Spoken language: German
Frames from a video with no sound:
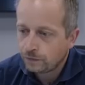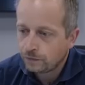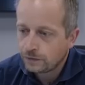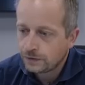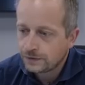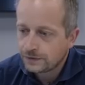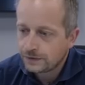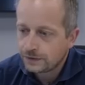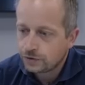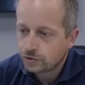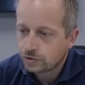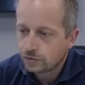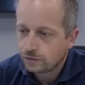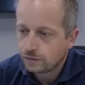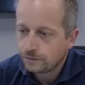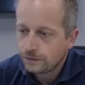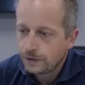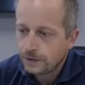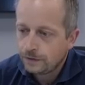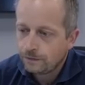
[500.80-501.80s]
und ihr seht
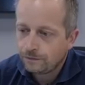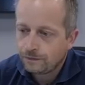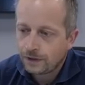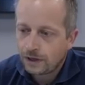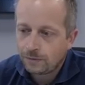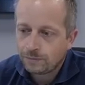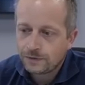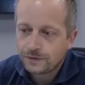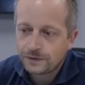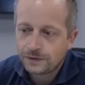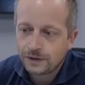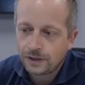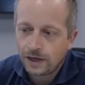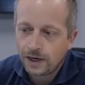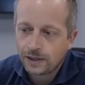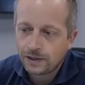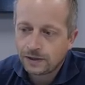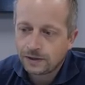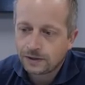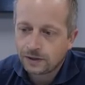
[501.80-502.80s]
schon, wir haben jetzt hier
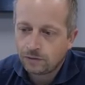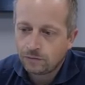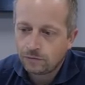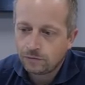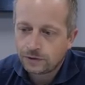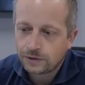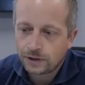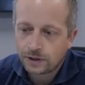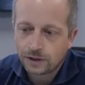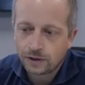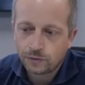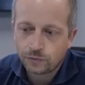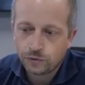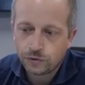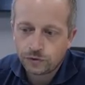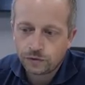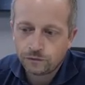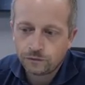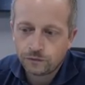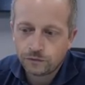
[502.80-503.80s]
einen Download, der gerade
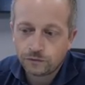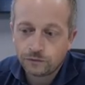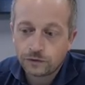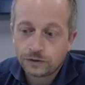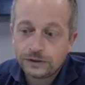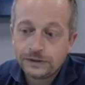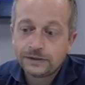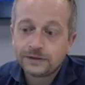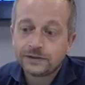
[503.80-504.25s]
durchgeführt wird.